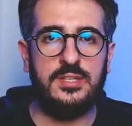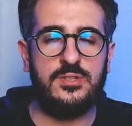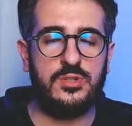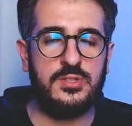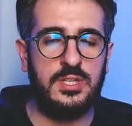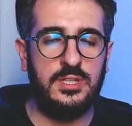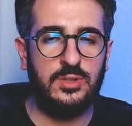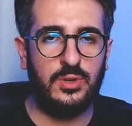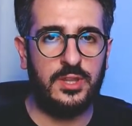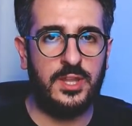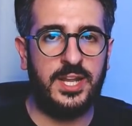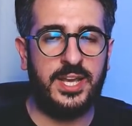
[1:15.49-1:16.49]
sostenitori
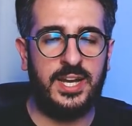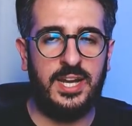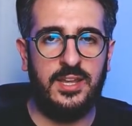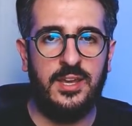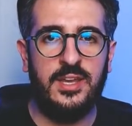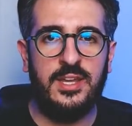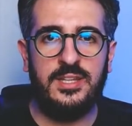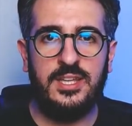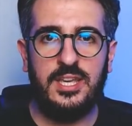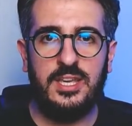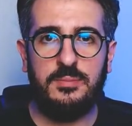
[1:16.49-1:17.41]
del canale di